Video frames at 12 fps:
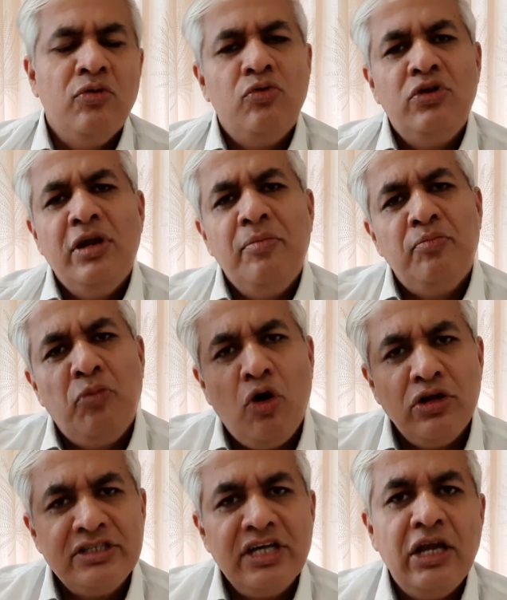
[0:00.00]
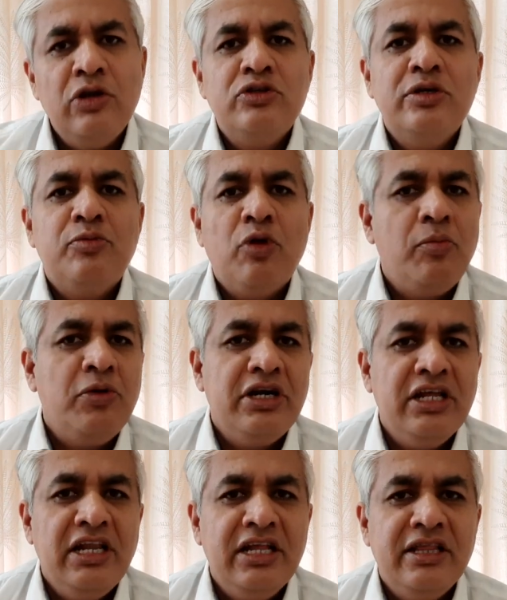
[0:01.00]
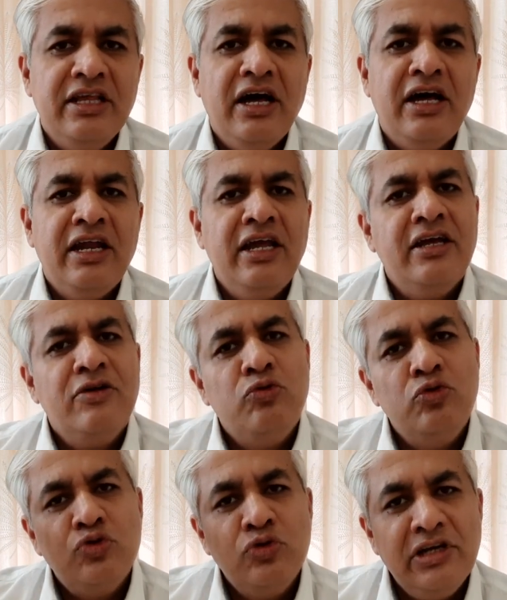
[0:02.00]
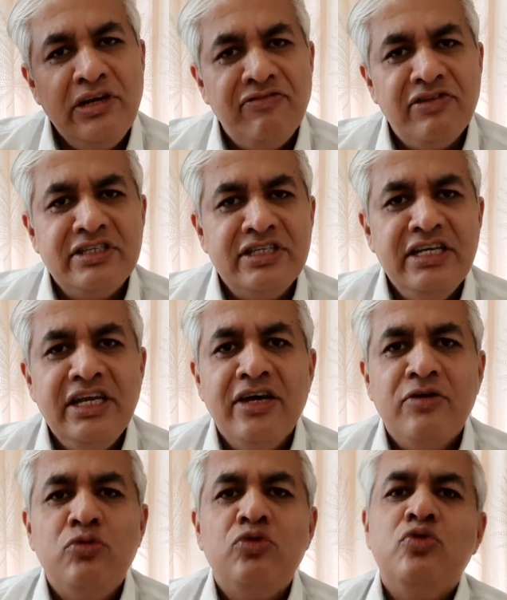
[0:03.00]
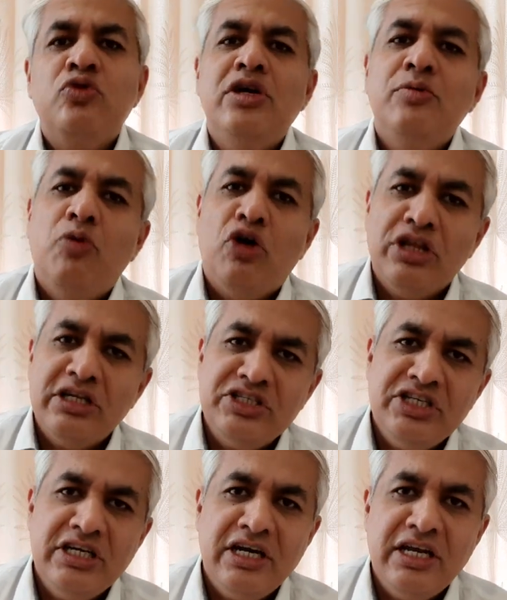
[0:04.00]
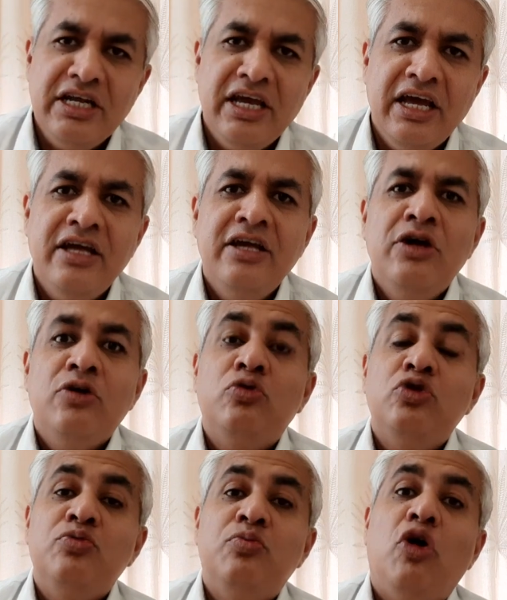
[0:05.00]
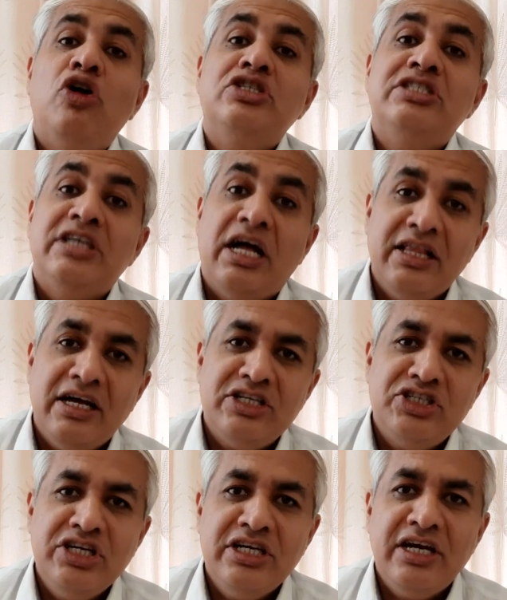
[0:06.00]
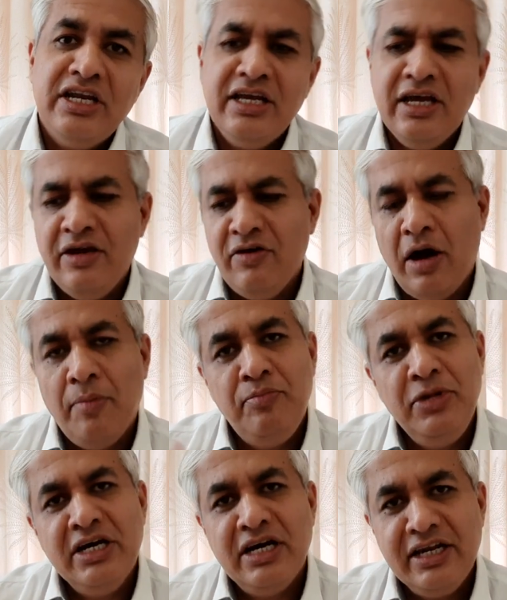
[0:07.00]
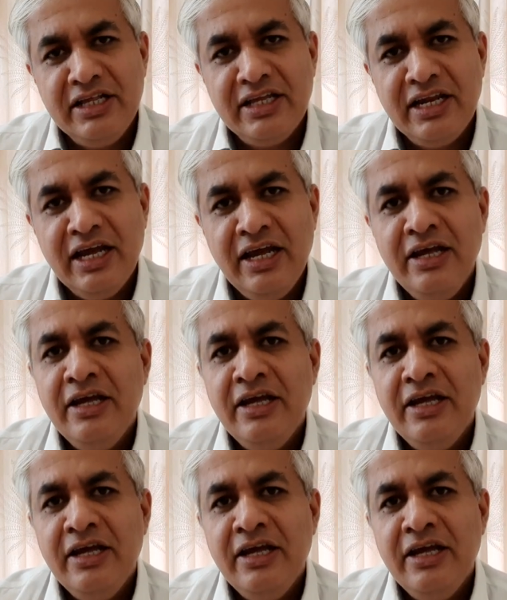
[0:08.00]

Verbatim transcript: उनने बहुत सालों से प्रॉपर्टी लेते आ रहे हैं कुछ उनकी फंसी हैं कुछ उनकी बहुत अच्छी करी हैं कुछ बहुत ज़्यादा अच्छी करी हैं अब भी खरीद रहे हैं